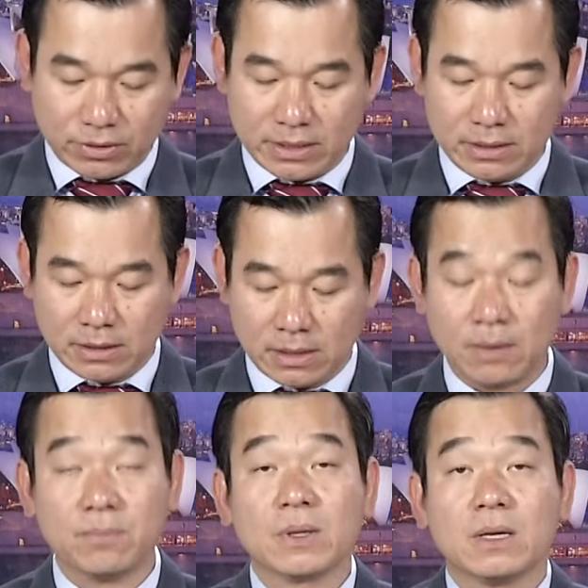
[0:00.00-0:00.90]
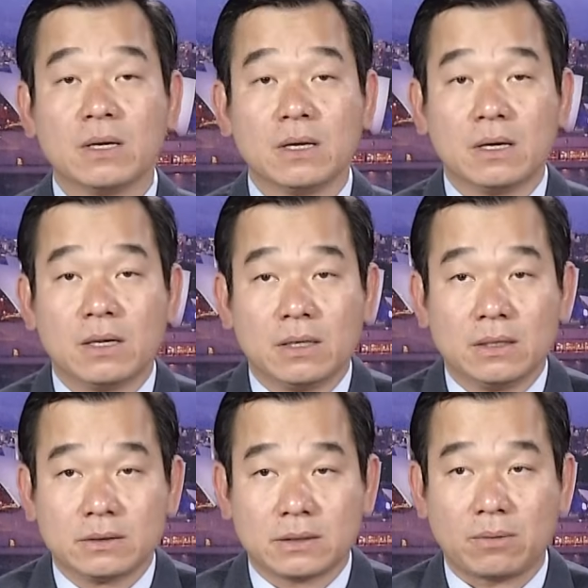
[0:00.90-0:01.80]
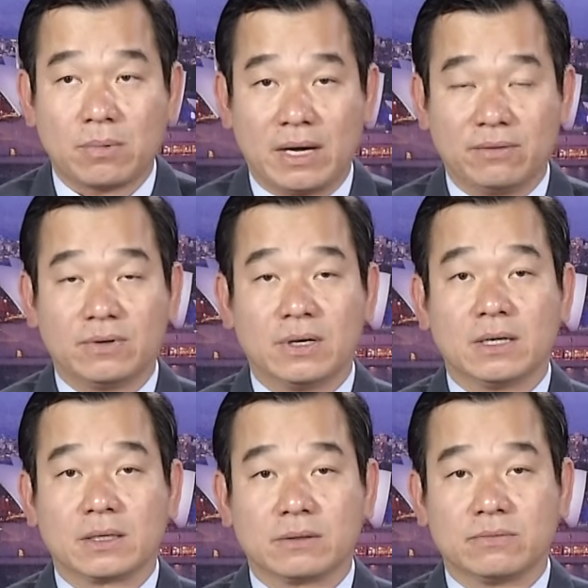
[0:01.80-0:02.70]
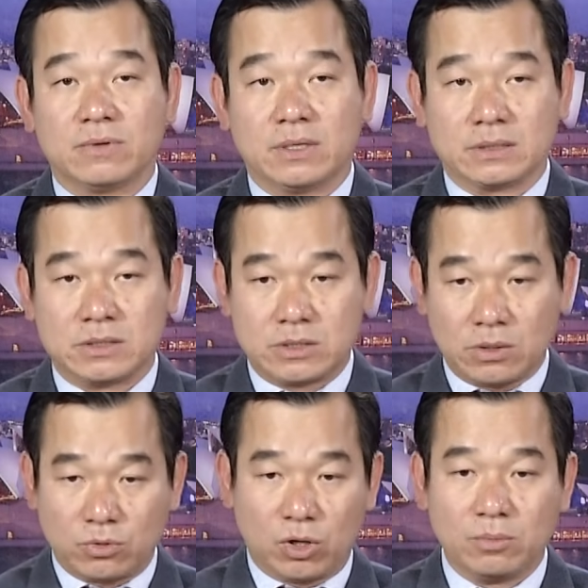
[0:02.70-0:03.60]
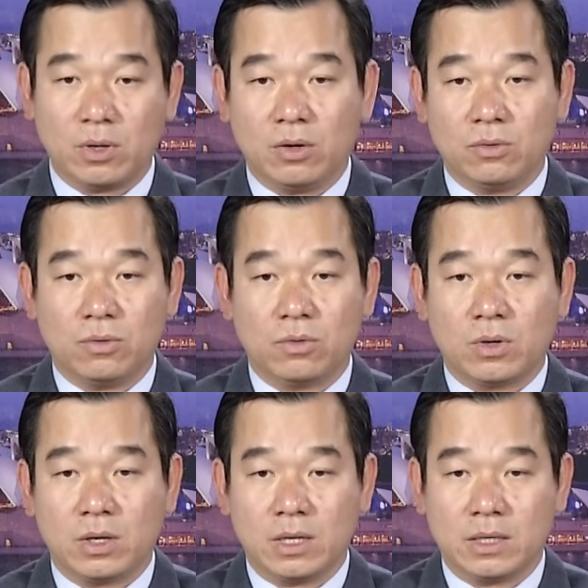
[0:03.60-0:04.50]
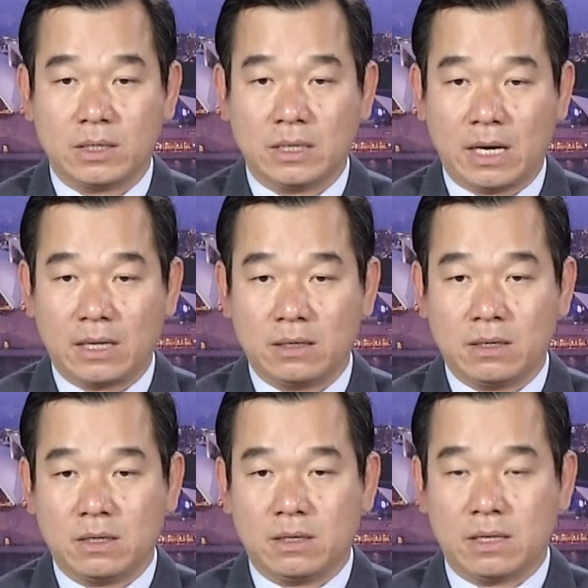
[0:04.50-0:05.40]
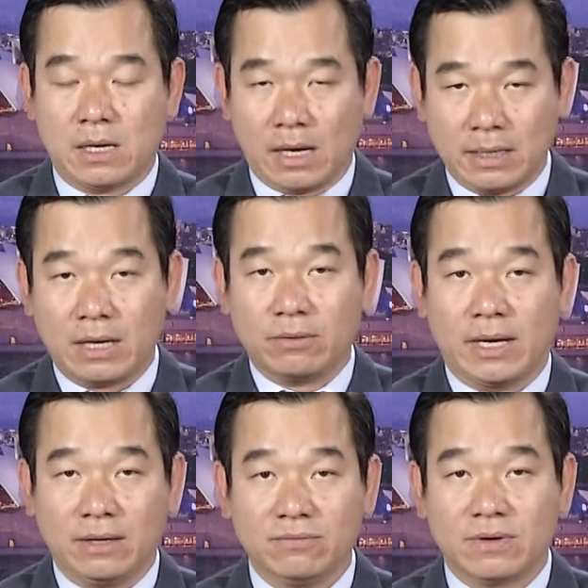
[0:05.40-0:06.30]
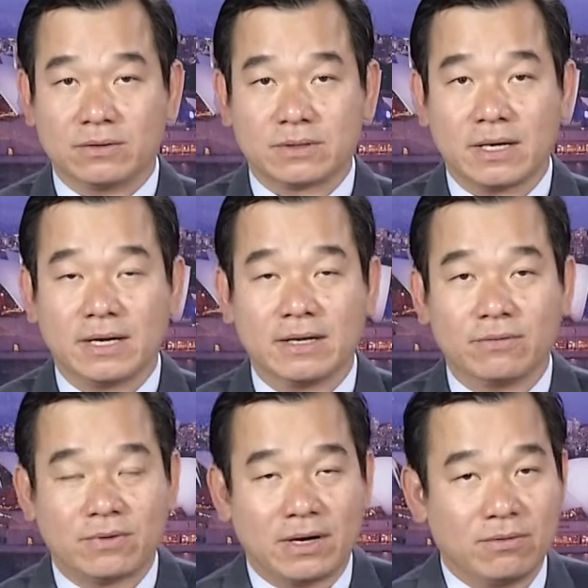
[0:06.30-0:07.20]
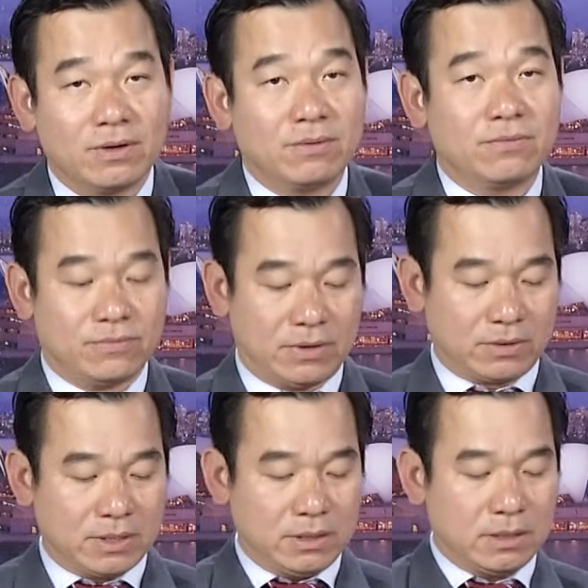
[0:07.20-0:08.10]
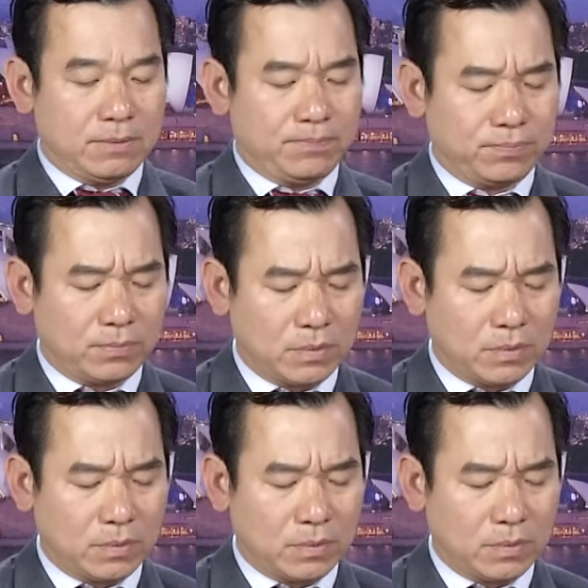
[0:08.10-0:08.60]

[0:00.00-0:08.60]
khi uh, thất bại và, và trong nội bộ uh, lãnh đạo đảng vào tay vào vào cái um,